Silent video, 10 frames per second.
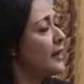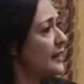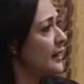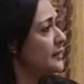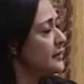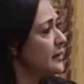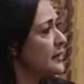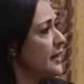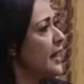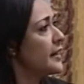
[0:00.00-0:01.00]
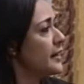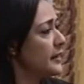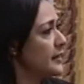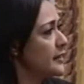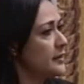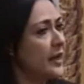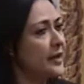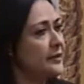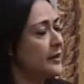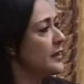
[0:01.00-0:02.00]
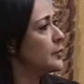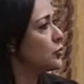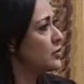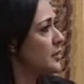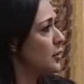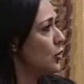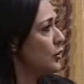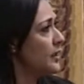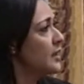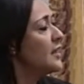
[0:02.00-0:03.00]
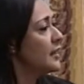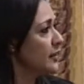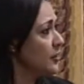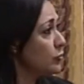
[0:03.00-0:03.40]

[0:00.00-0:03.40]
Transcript: e calendarizzare e incardinare delle mozioni eh,